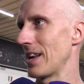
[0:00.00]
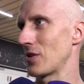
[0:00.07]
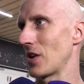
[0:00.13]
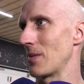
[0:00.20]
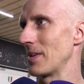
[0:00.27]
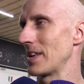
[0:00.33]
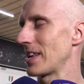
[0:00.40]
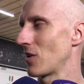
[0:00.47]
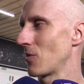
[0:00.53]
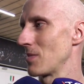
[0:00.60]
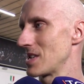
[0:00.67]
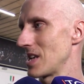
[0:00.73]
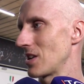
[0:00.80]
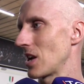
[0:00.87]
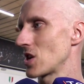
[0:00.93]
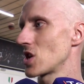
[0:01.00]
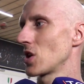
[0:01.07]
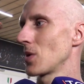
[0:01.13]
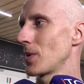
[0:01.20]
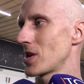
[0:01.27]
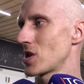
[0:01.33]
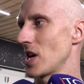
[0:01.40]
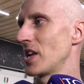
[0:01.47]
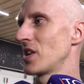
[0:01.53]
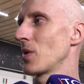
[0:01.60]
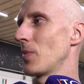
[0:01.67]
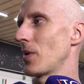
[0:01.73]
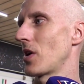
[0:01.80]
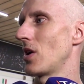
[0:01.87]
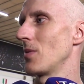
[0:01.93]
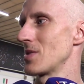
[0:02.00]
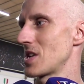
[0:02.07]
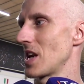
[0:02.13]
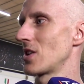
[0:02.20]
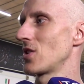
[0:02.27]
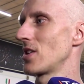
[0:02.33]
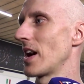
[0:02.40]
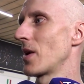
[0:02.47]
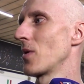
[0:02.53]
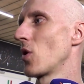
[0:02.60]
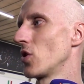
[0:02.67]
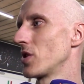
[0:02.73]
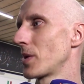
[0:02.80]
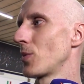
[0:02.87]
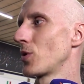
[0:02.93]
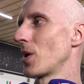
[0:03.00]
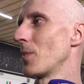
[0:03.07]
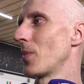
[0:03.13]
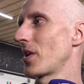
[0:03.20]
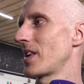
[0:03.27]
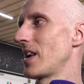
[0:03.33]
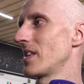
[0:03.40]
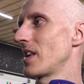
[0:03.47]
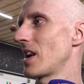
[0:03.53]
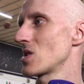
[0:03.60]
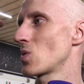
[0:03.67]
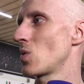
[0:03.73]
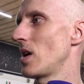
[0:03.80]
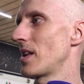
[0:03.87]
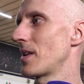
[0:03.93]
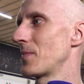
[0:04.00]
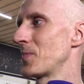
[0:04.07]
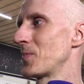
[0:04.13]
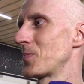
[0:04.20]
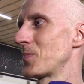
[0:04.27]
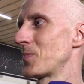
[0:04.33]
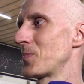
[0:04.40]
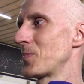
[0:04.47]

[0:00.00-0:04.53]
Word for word: naturalmente non mi sento al 100%, però mi sento di dare un contributo importante alla squadra.